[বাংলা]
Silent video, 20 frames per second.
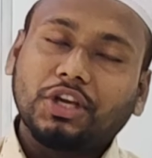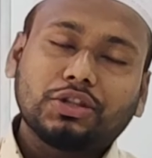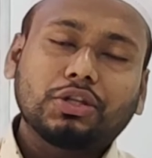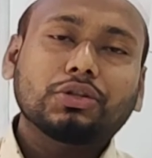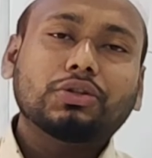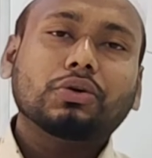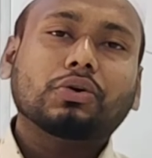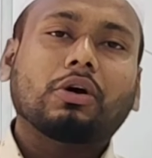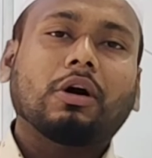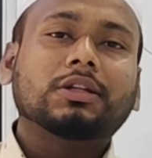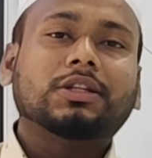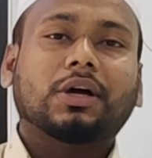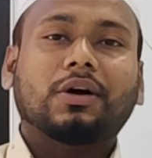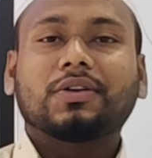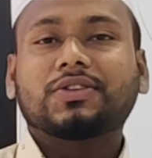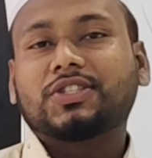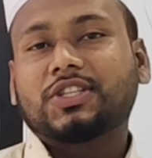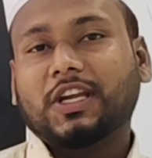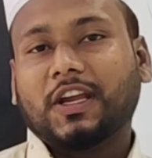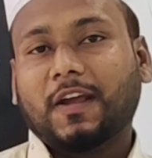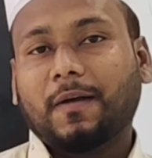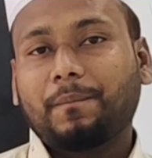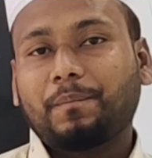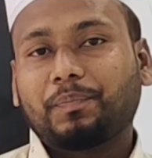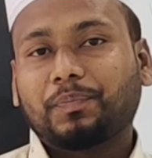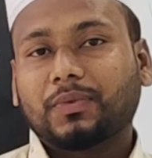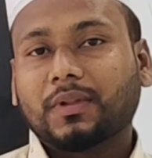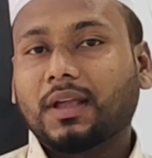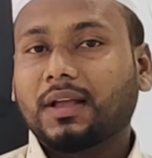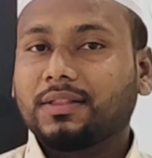দ্বিতীয়ত কথা হচ্ছে
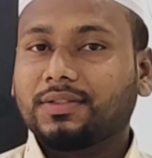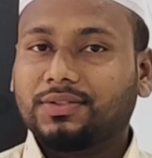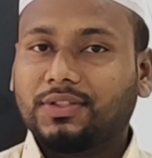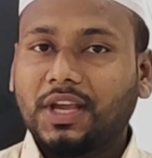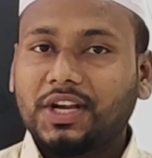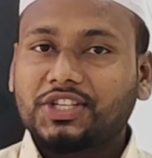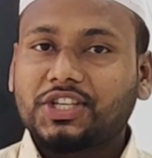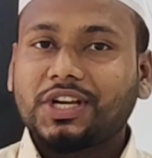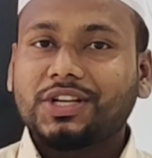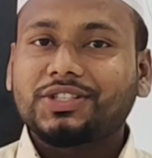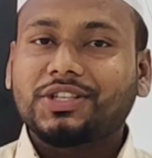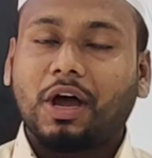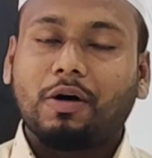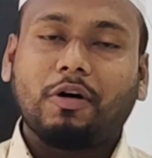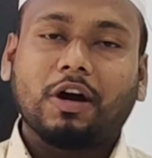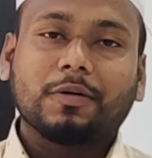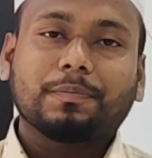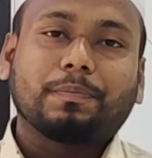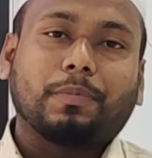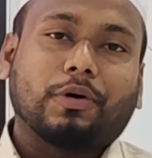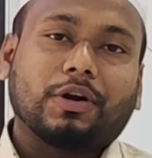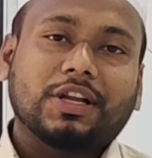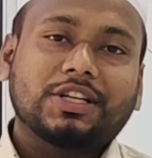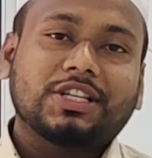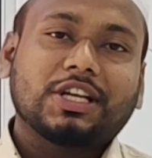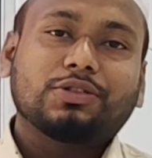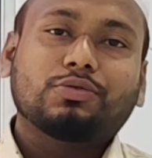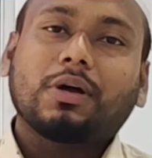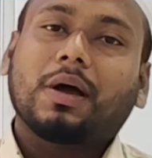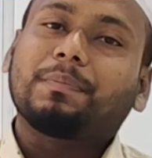দেশে যাওয়ার পরে
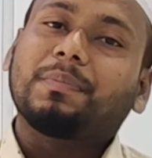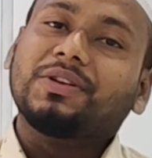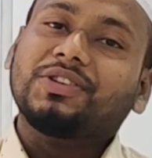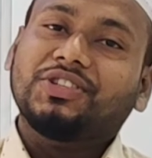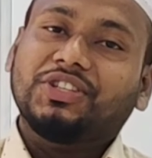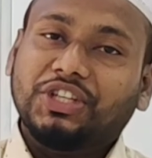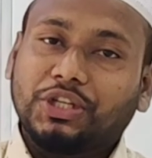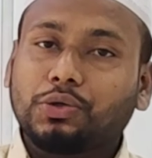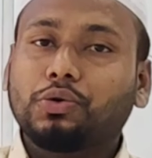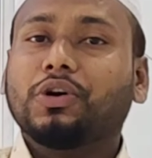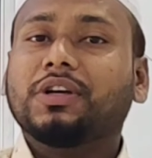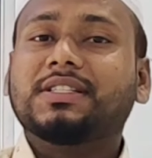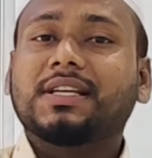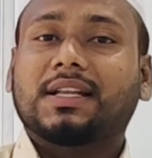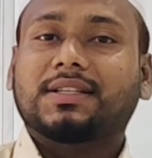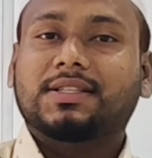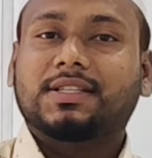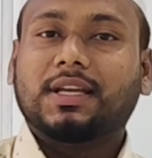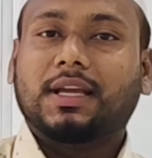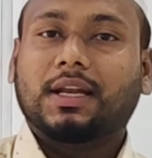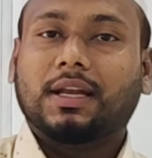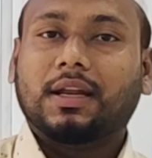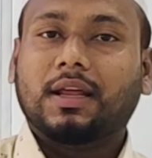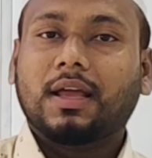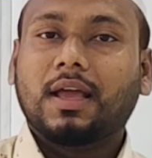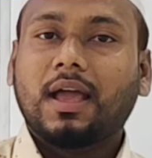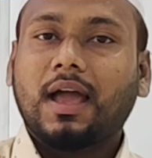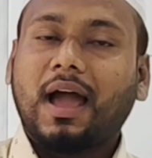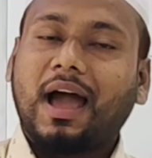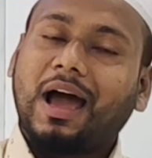যেহেতু আপনি জিরো হয়ে যাচ্ছেন
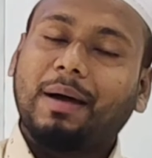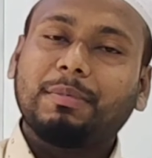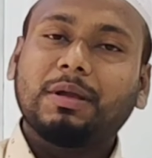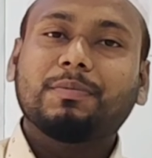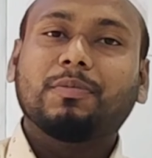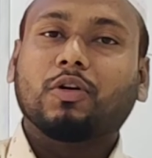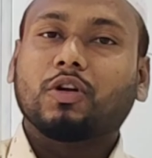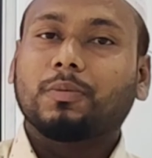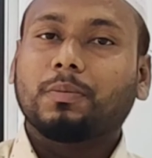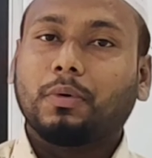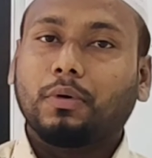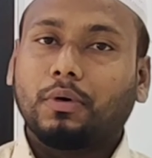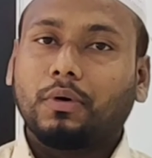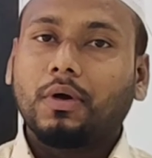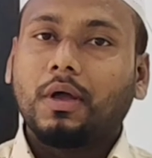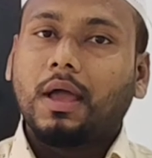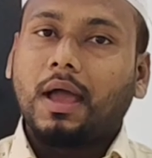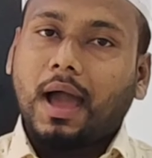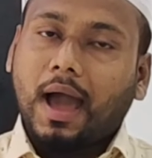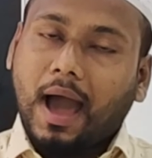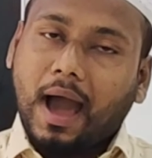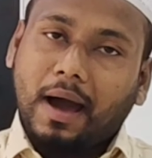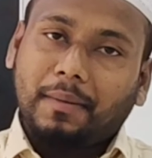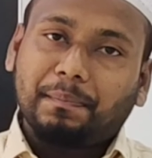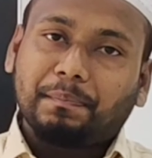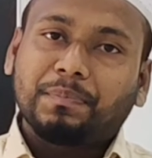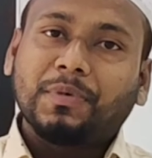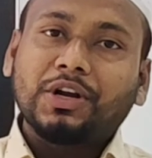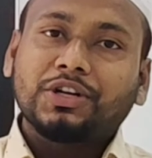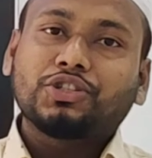আমি বলবো
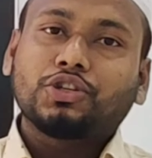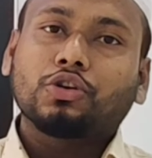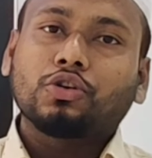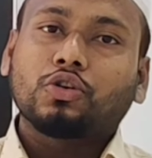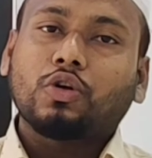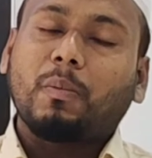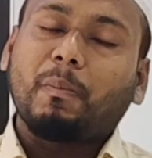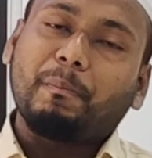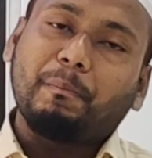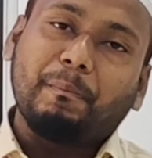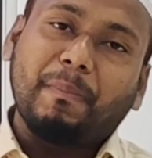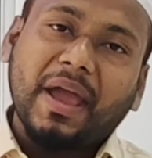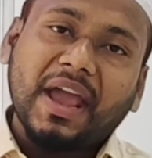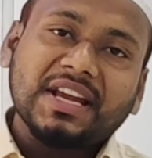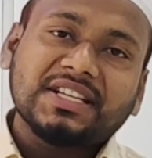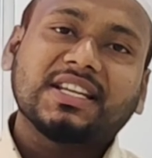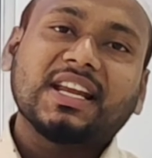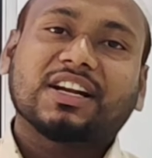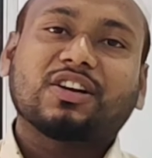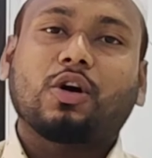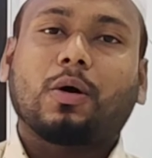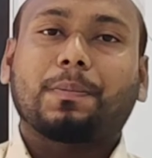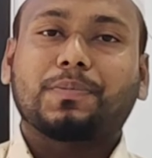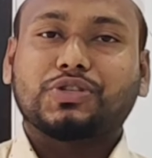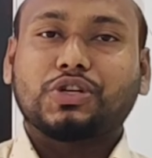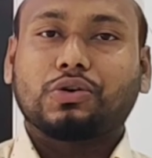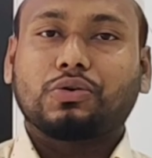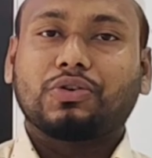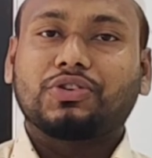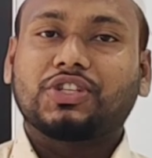আপনার জন্য বেস্ট একটা
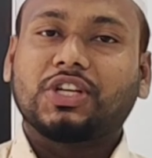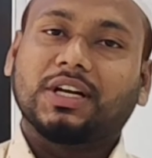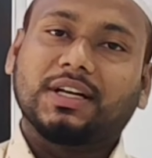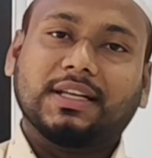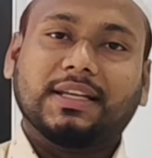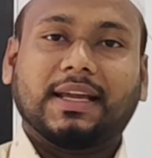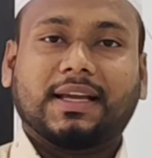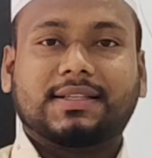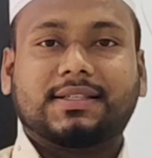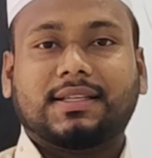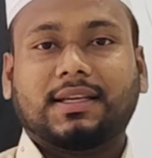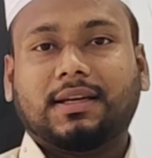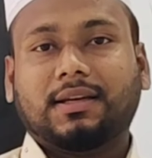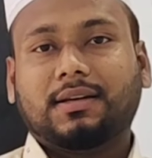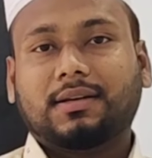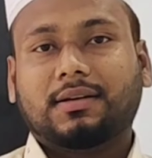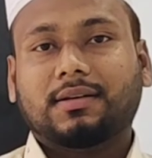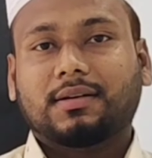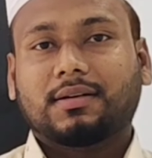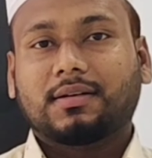অপশন হচ্ছে ডিএক্সএন